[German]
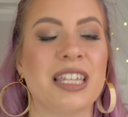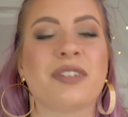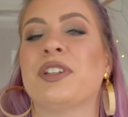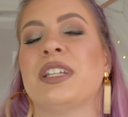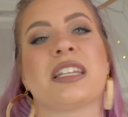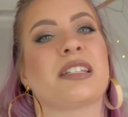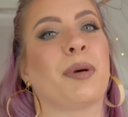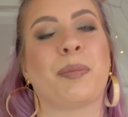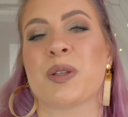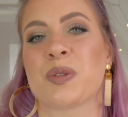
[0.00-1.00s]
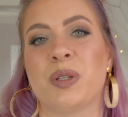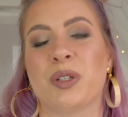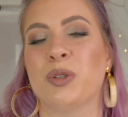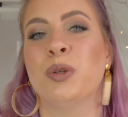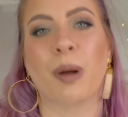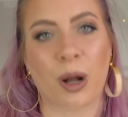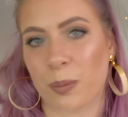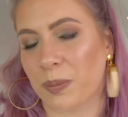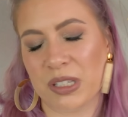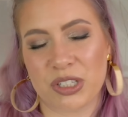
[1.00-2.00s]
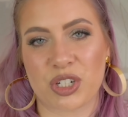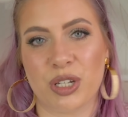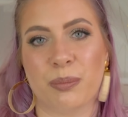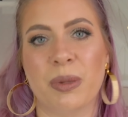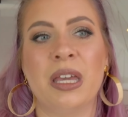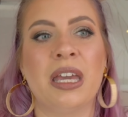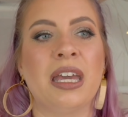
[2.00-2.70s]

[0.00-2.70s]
Ich finde das aber persönlich überhaupt nicht schlimm.